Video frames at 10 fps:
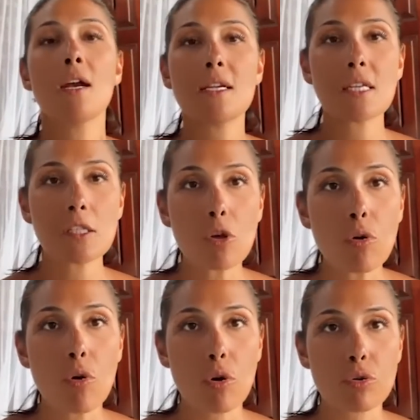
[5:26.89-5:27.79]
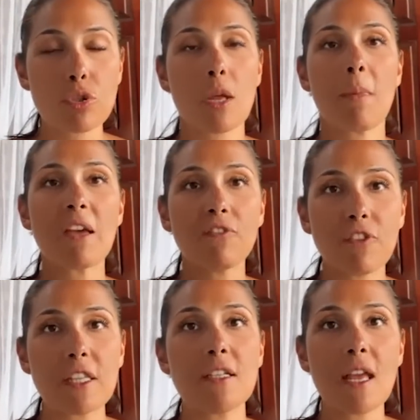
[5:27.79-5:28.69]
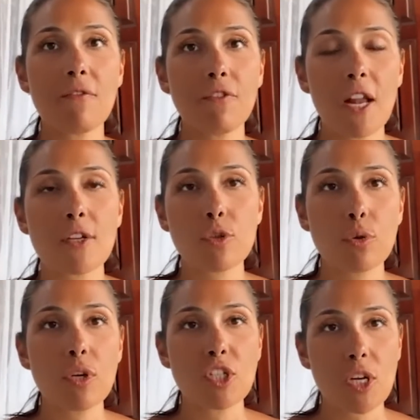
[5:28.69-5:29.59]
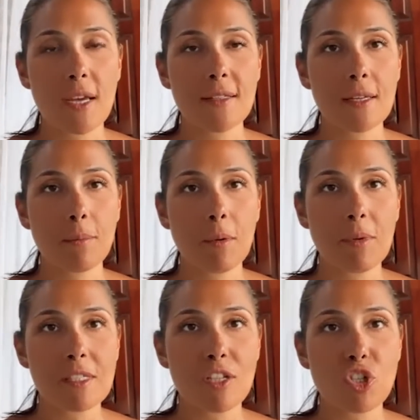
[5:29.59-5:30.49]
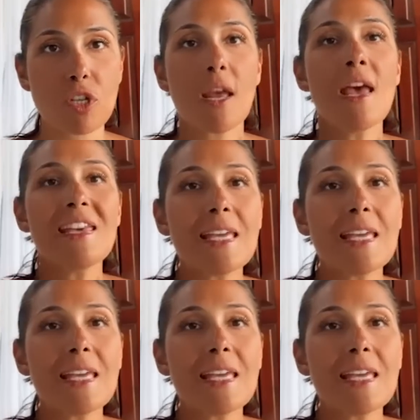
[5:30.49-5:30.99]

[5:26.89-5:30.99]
Resesyon korkusu demek Fed'in enflasyonu aşağı indirebilmesi için